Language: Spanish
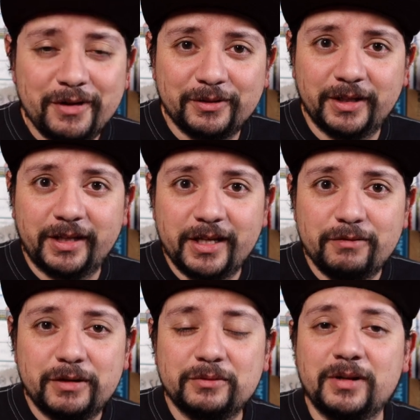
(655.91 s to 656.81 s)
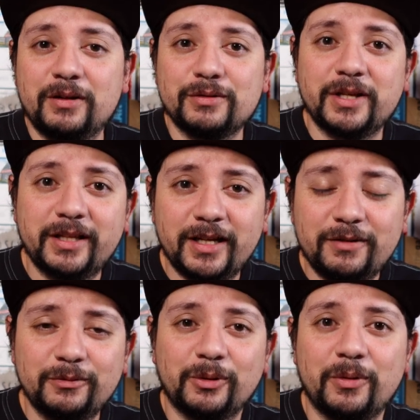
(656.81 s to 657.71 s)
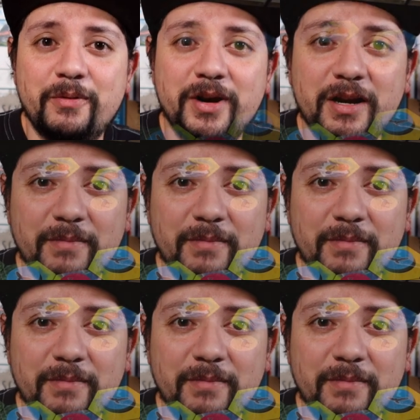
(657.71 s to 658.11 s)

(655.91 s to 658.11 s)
en donde te llevas una loseta junto con un